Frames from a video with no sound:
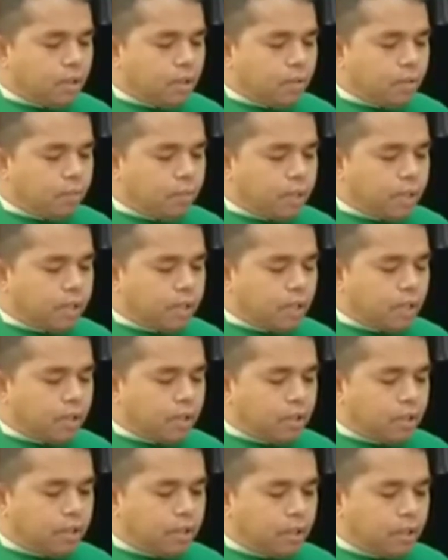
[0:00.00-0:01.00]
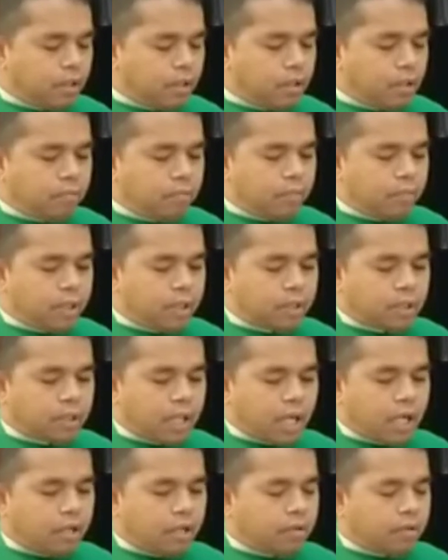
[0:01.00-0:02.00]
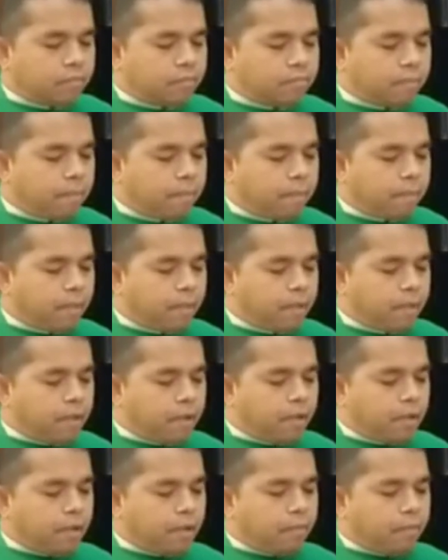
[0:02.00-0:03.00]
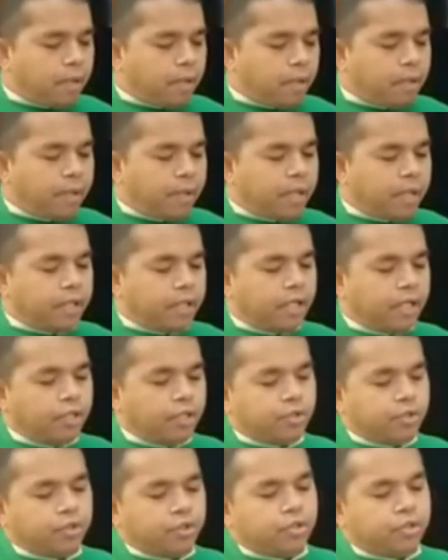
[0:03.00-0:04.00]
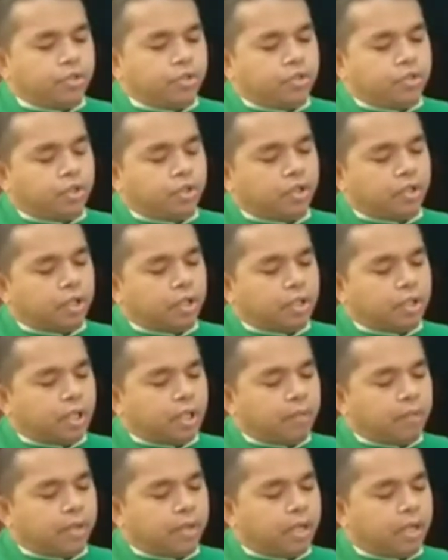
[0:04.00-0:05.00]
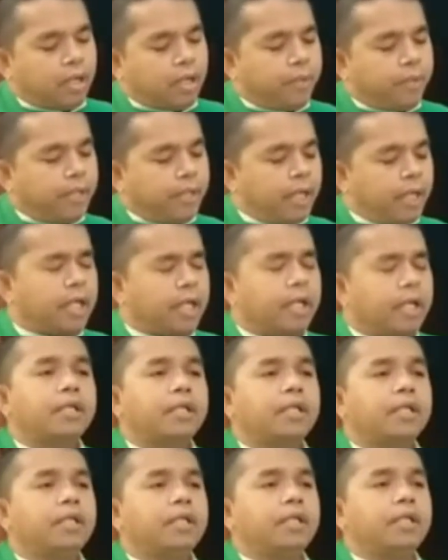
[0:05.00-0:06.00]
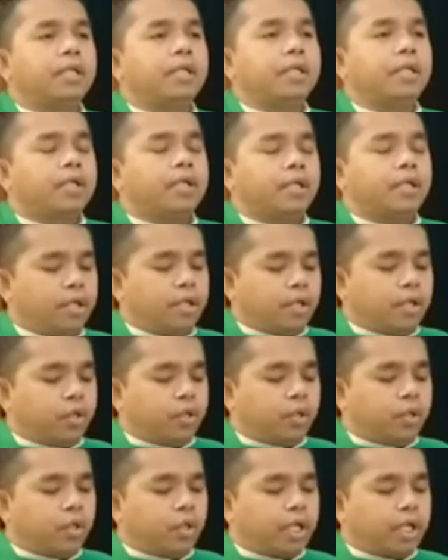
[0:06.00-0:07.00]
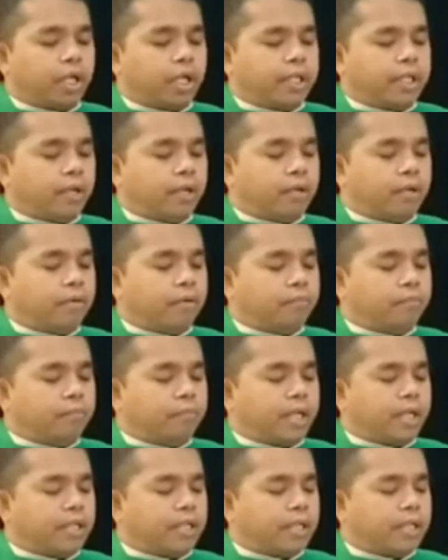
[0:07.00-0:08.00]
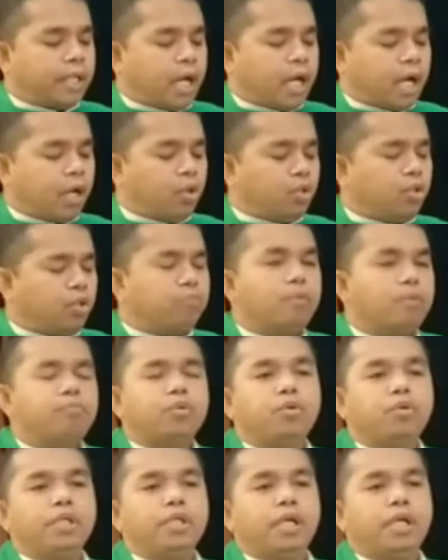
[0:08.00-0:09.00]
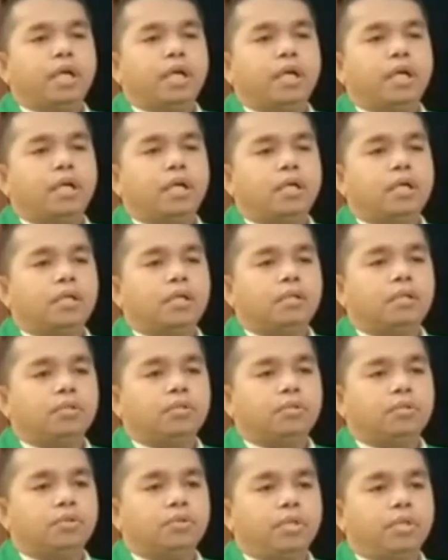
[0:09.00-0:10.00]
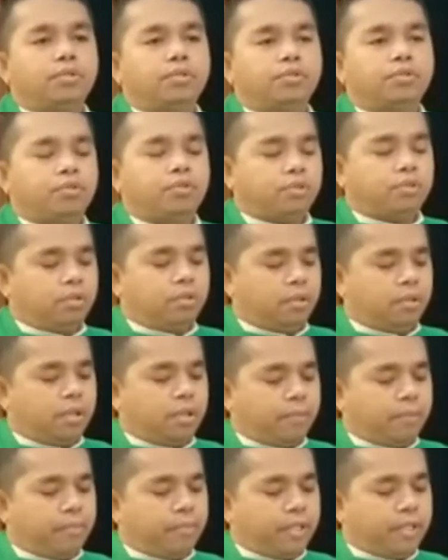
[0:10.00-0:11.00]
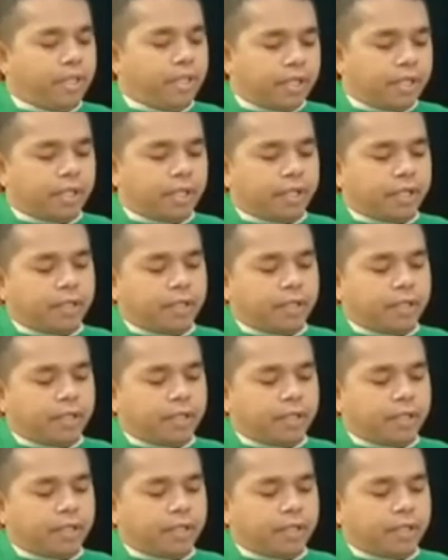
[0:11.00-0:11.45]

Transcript: Bacaan Injil mengisahkan bagaimana Yesus ketika berhadapan dengan orang-orang yang merencanakan untuk membunuh dia, justru Yesus menyingkir.